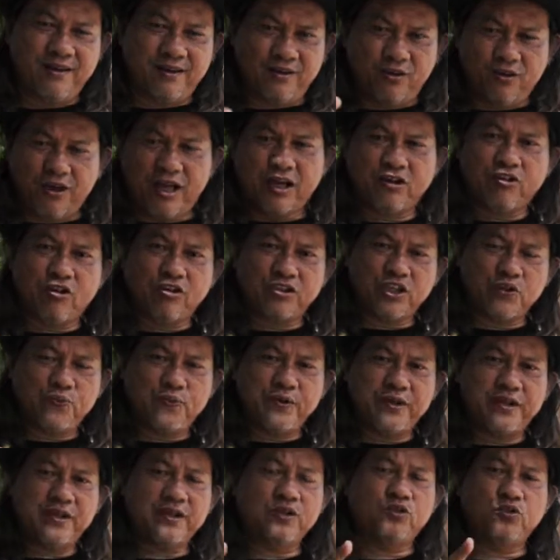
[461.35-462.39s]
Golagong
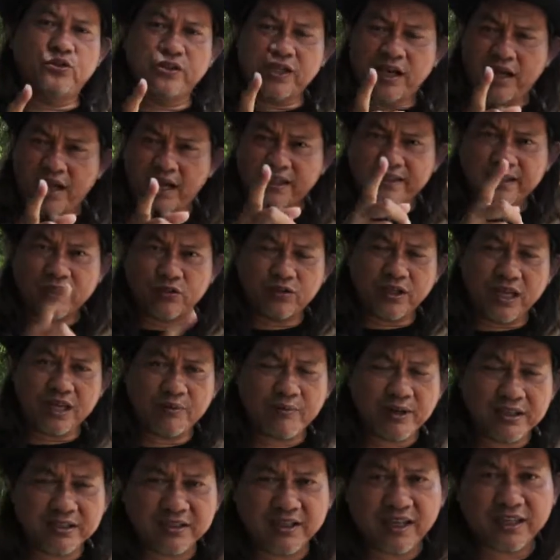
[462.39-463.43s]
TV, dunia kata, dunia
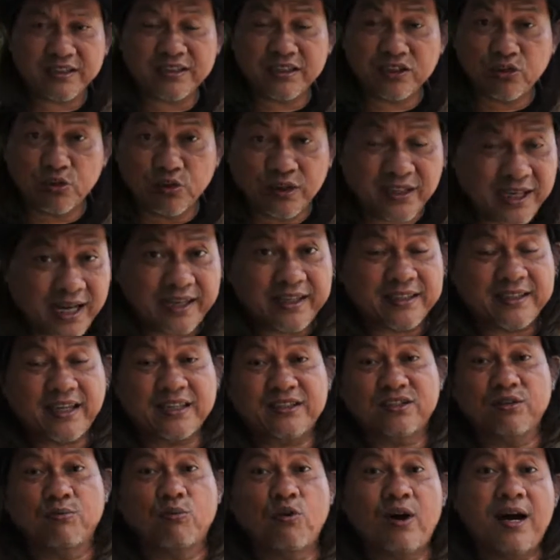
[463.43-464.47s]
imajinasi, dunia
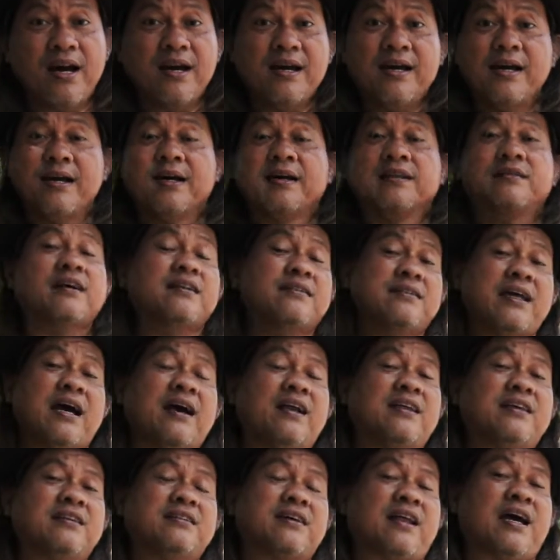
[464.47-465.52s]
kita semua,
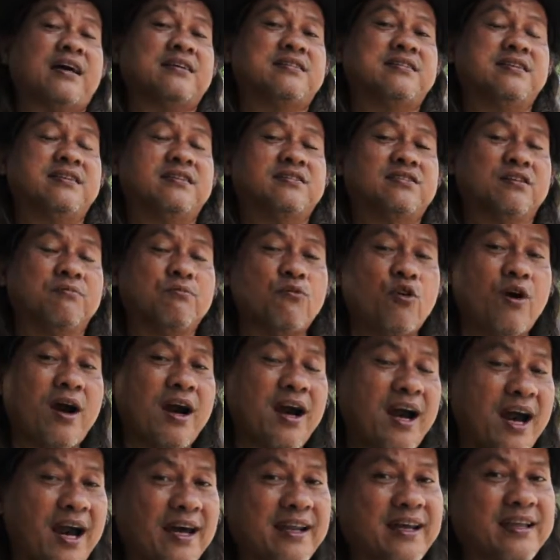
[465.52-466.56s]
tentang literasi
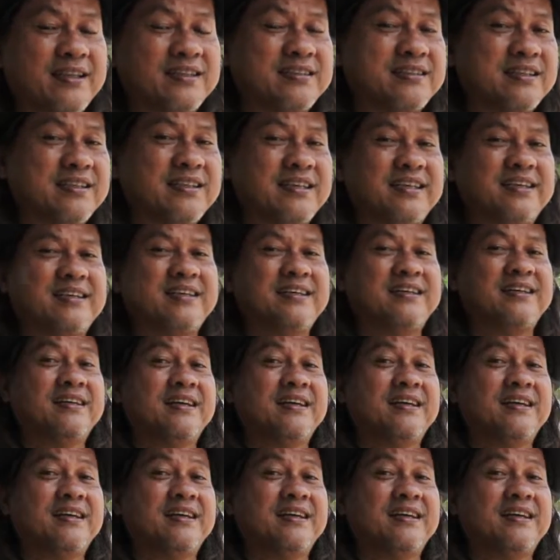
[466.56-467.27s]
semua ada di sini.